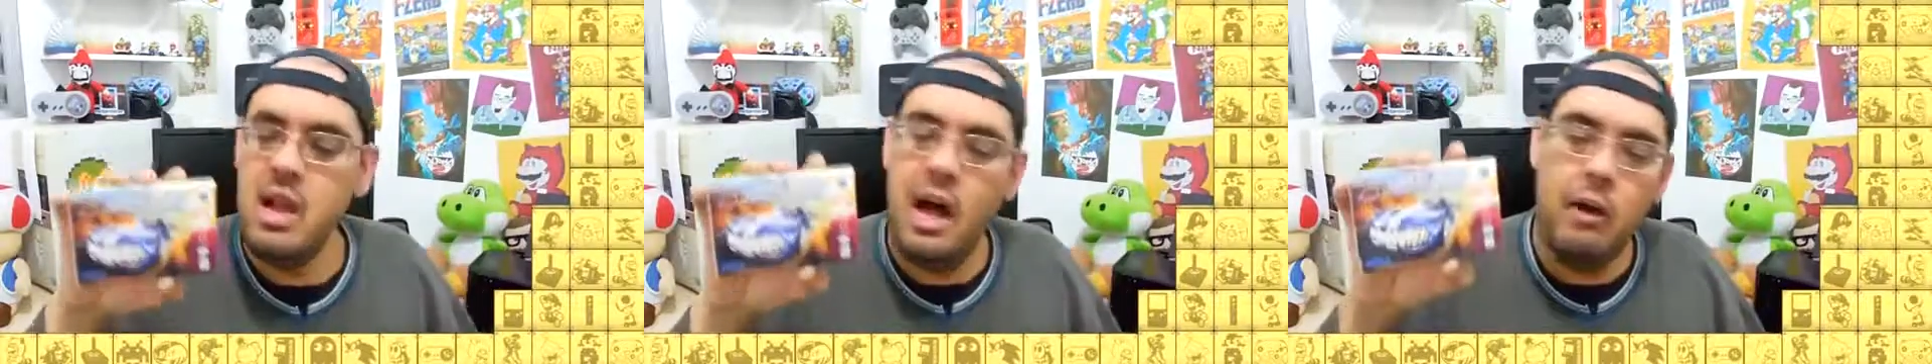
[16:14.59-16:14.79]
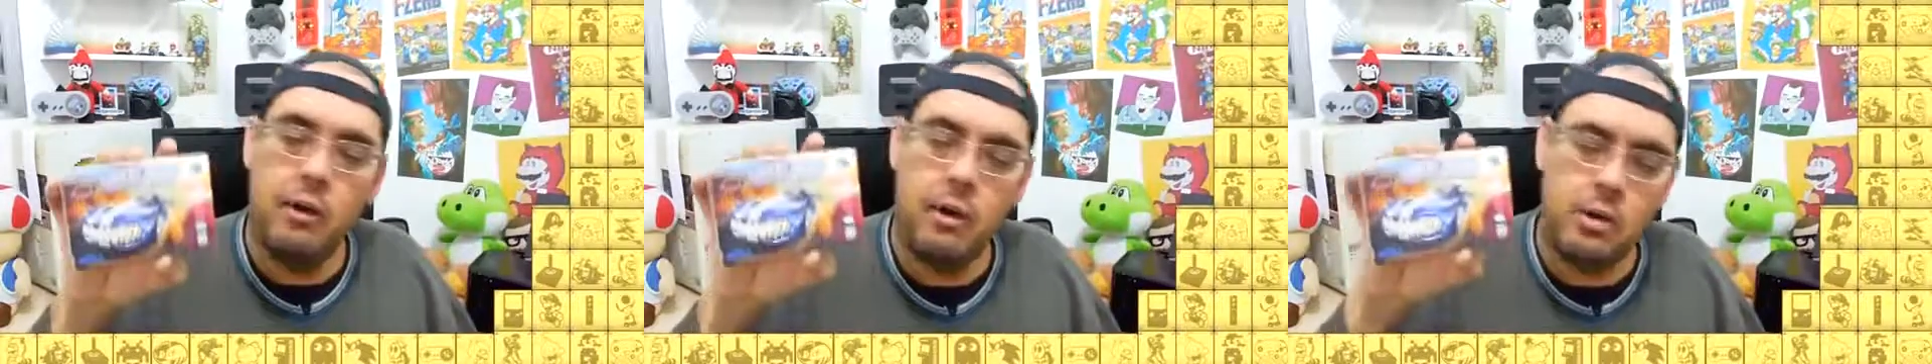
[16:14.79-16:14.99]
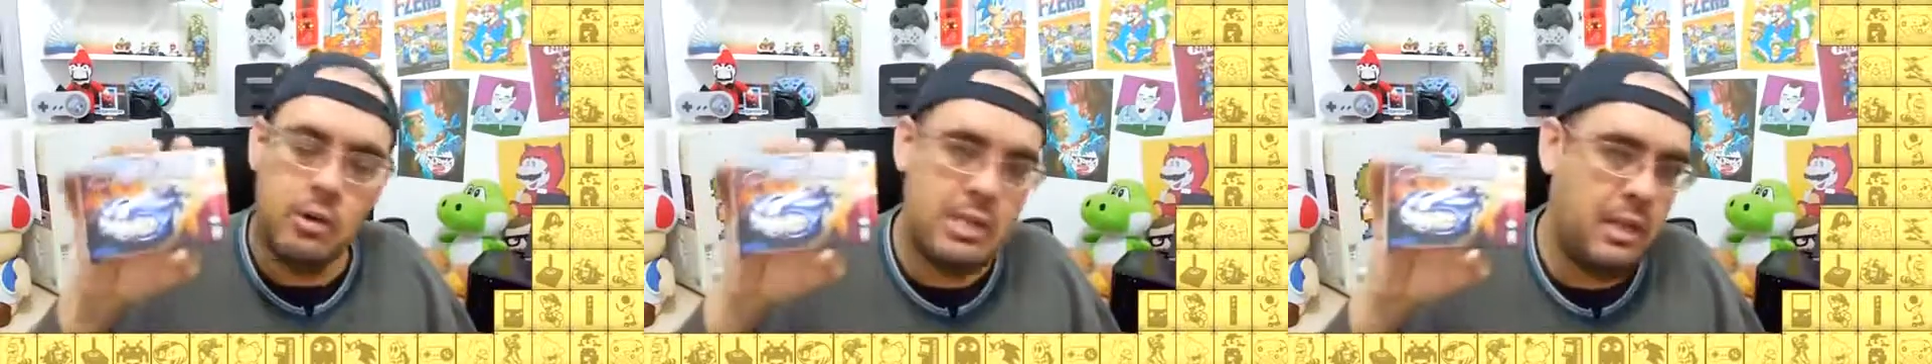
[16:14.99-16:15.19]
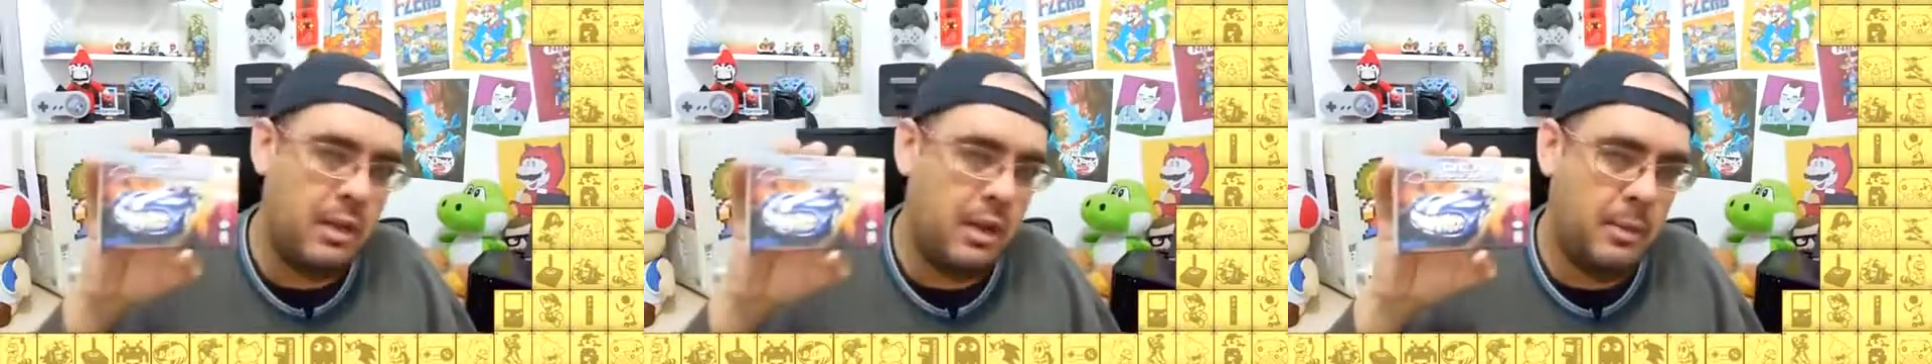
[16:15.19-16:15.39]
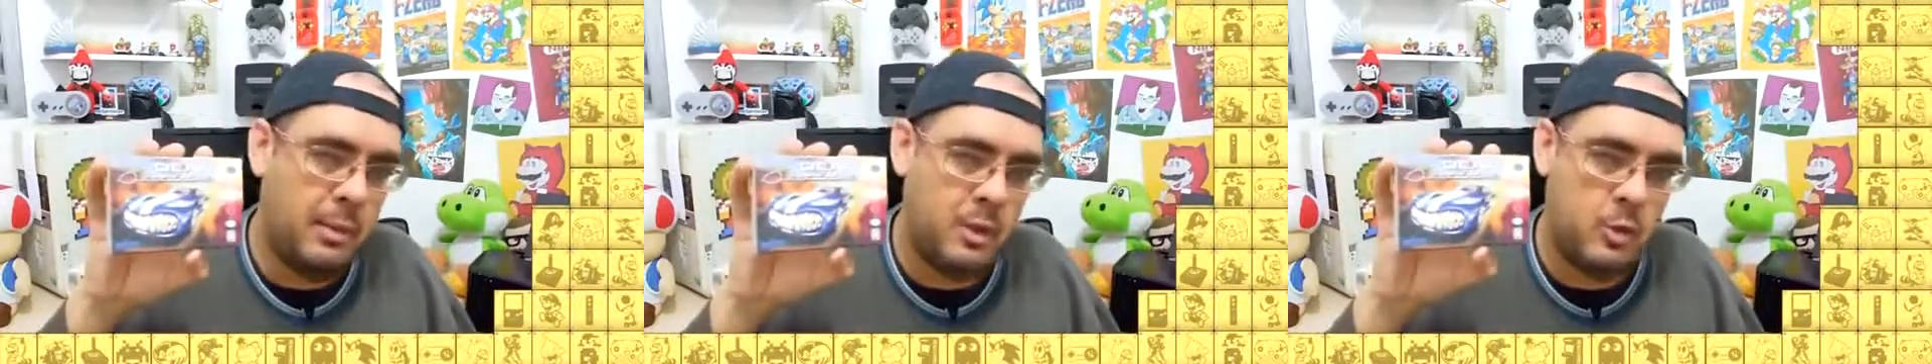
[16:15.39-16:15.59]
Agora eu zero
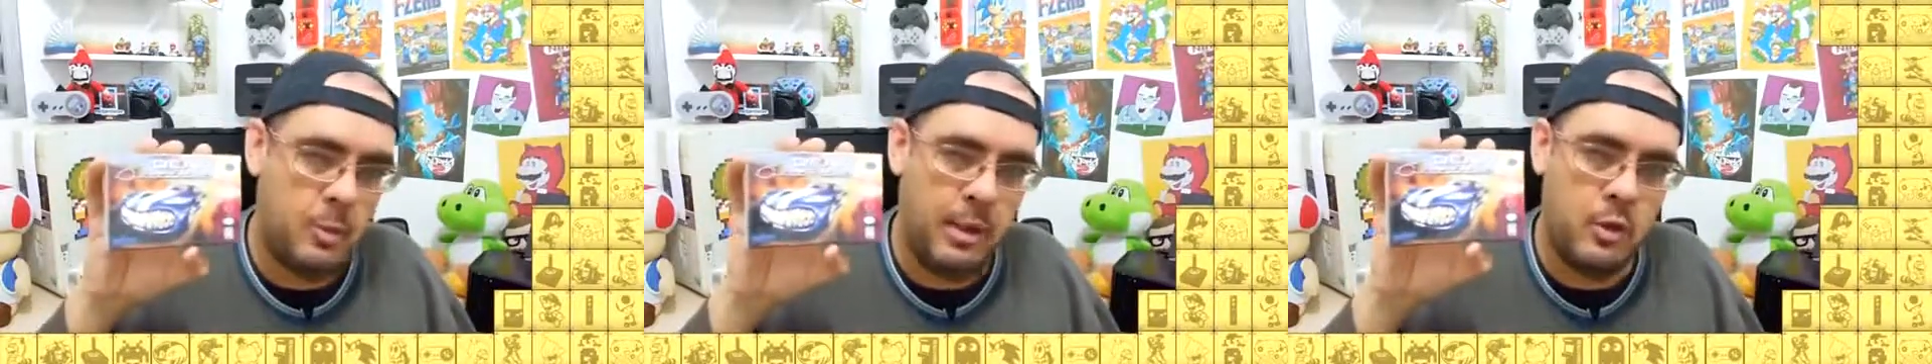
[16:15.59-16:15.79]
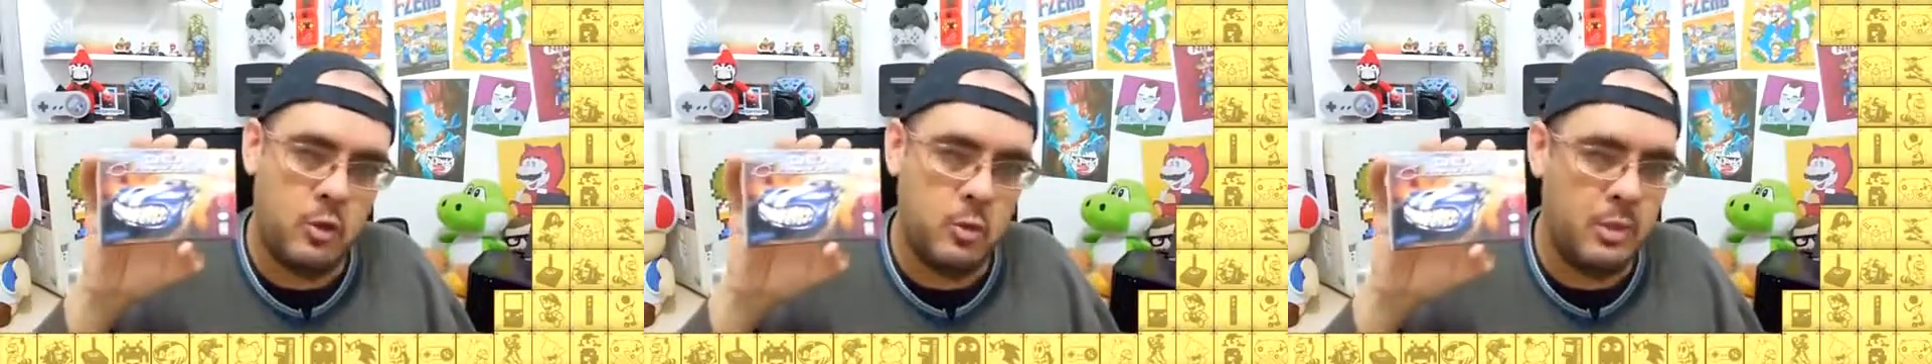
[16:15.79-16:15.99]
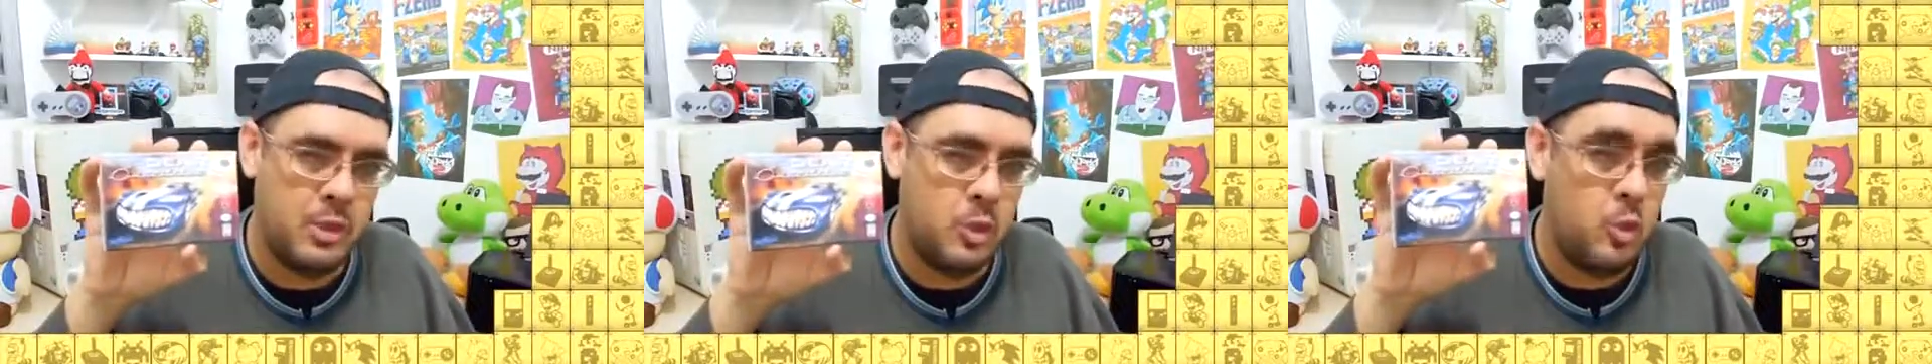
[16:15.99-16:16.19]
ele mais ou menos umas